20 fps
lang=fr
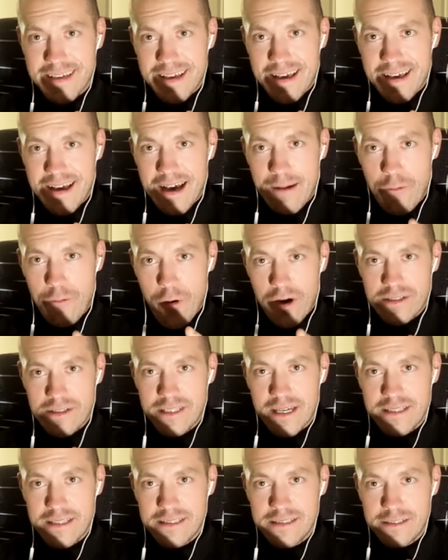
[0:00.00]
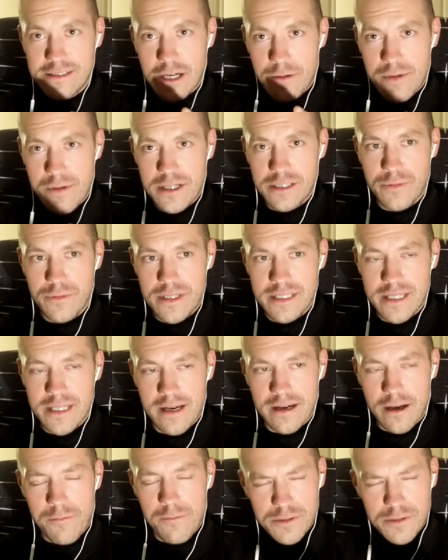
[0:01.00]
mon ressenti. Comment je me
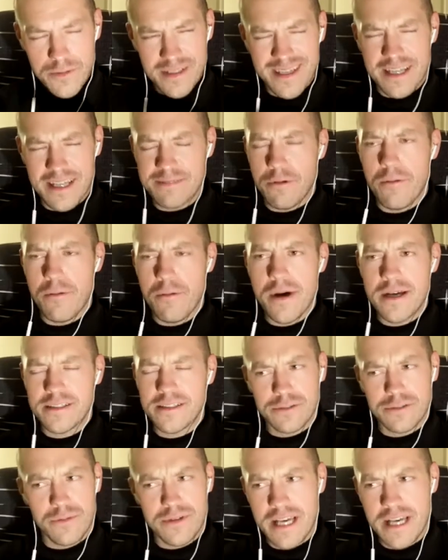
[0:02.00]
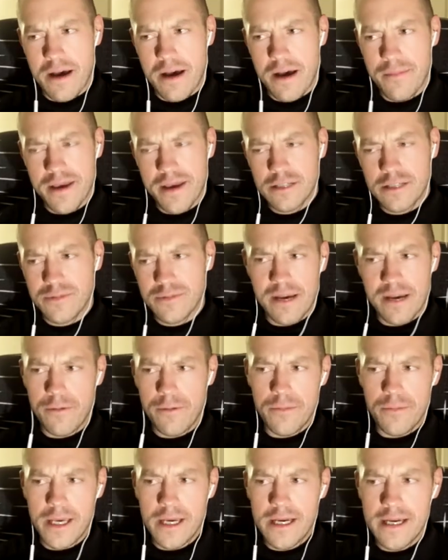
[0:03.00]
sens? Comment je me sens en ce moment? Est-ce que je me sens bien? Je me sens
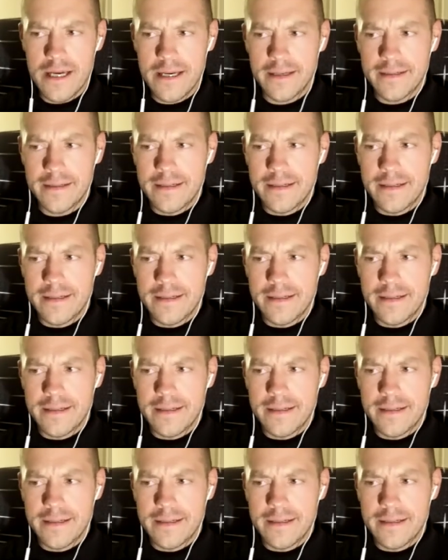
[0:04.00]
pas bien?